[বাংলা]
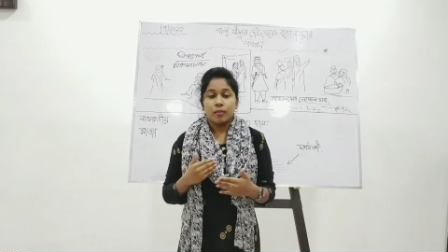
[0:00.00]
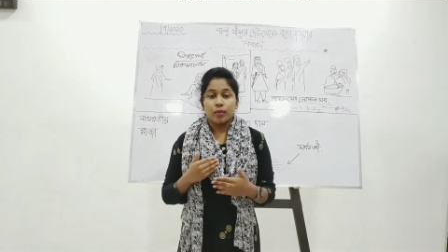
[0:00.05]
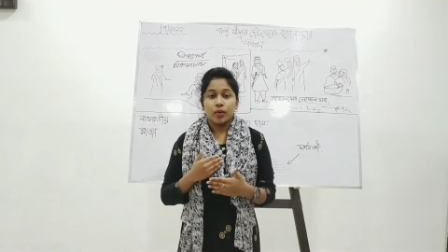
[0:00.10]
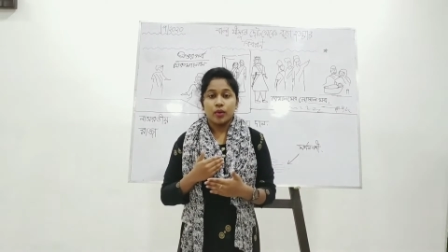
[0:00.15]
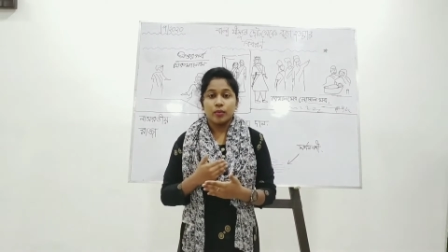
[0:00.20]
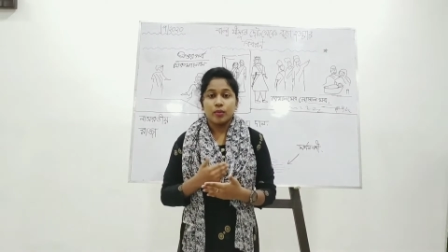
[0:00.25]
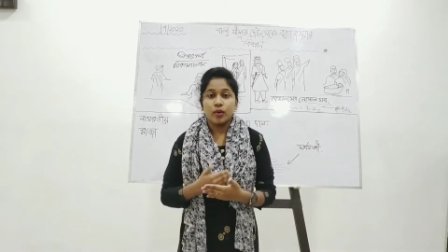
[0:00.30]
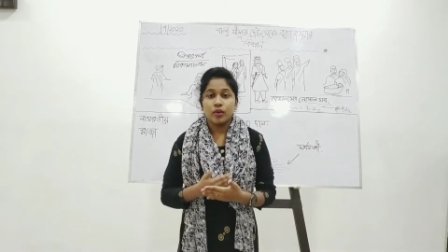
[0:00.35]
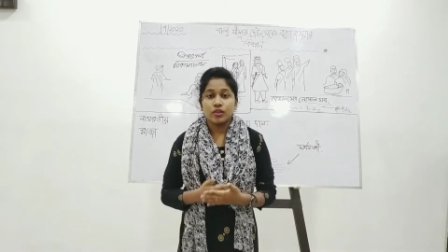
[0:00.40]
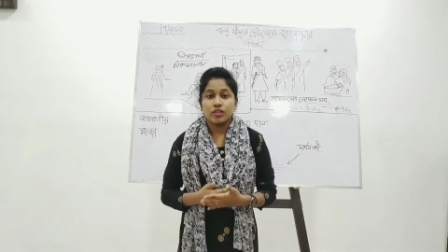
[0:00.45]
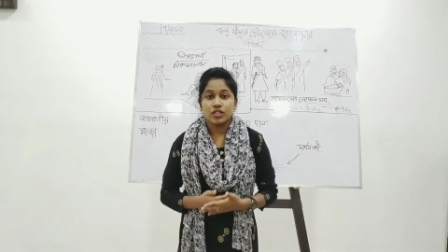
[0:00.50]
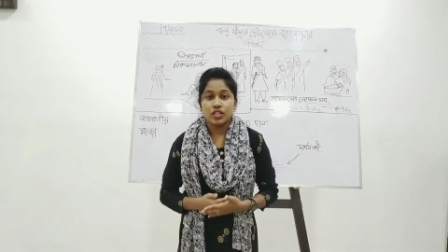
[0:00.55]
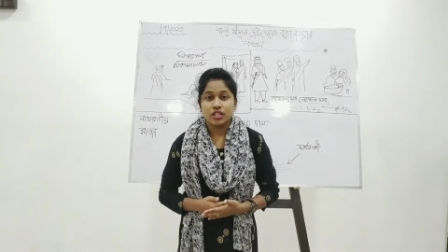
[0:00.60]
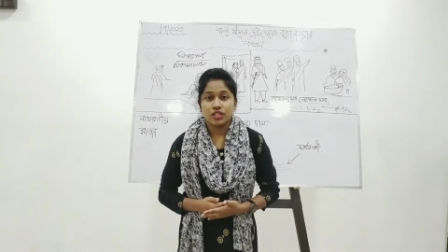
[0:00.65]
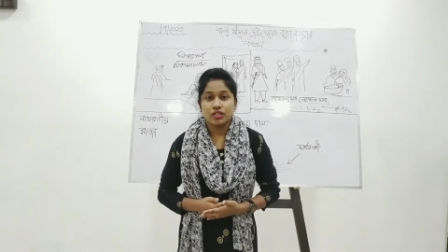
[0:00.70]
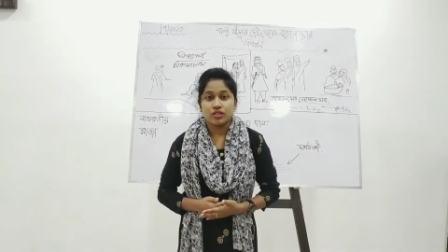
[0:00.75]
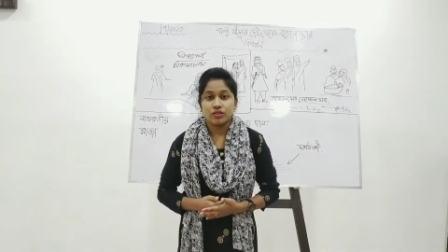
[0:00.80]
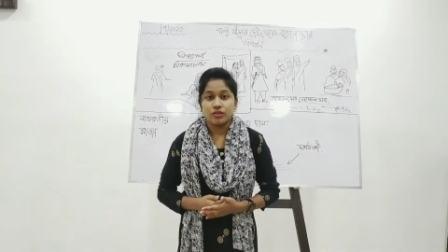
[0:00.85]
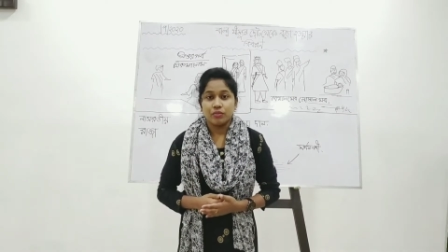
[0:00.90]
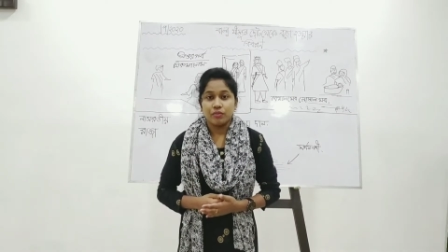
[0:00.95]
প্রভু
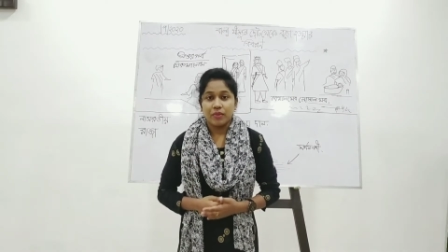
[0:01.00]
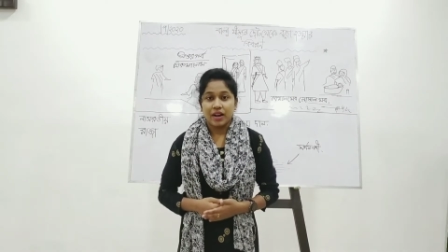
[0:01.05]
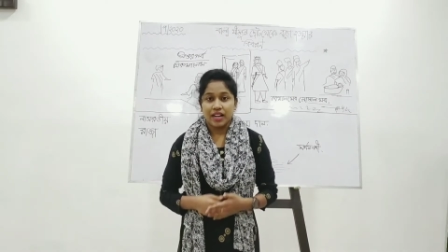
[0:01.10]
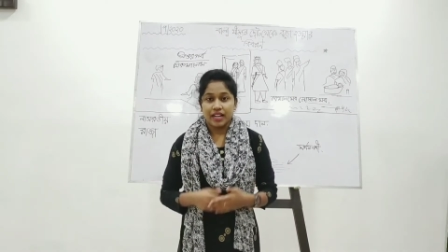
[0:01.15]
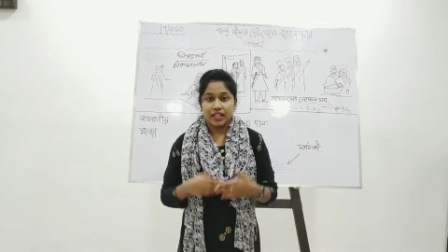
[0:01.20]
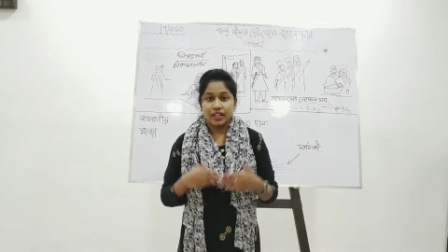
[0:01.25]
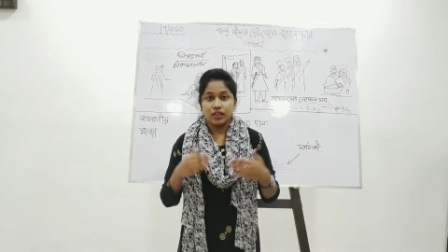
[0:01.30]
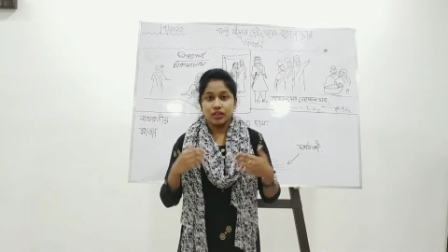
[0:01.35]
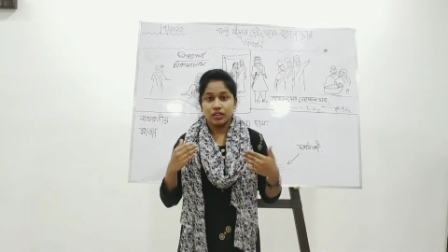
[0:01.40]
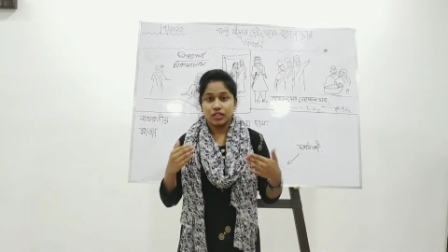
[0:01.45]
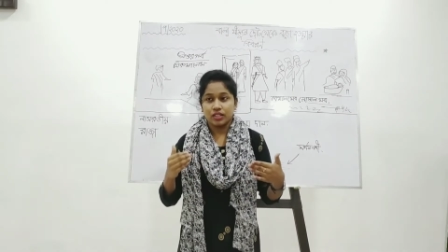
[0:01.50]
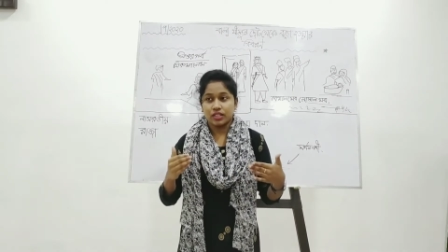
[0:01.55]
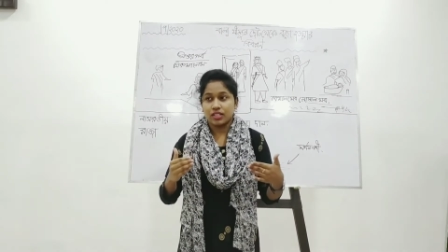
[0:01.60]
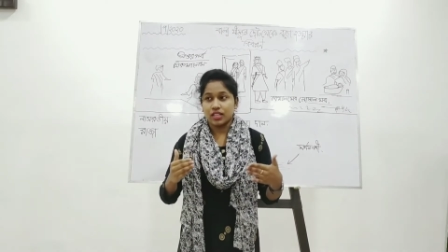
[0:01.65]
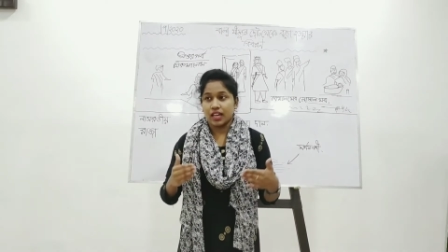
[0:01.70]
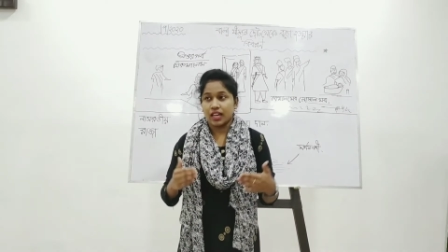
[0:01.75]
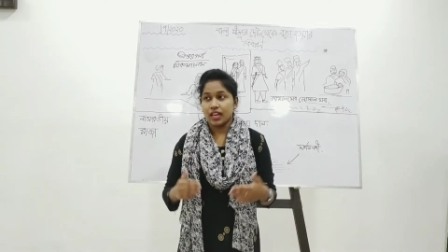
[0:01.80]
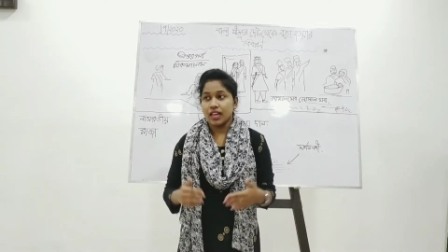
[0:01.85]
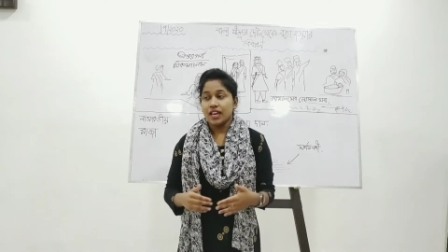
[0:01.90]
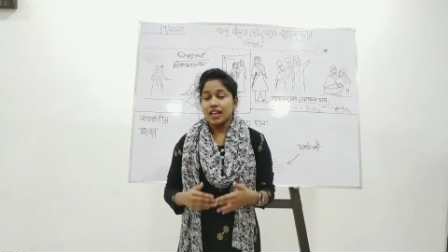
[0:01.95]
যিশু মানে
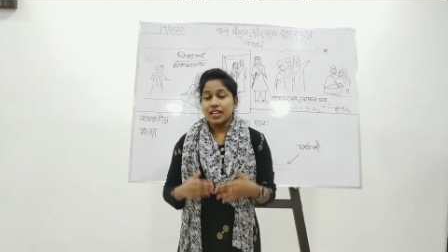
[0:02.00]
হচ্ছে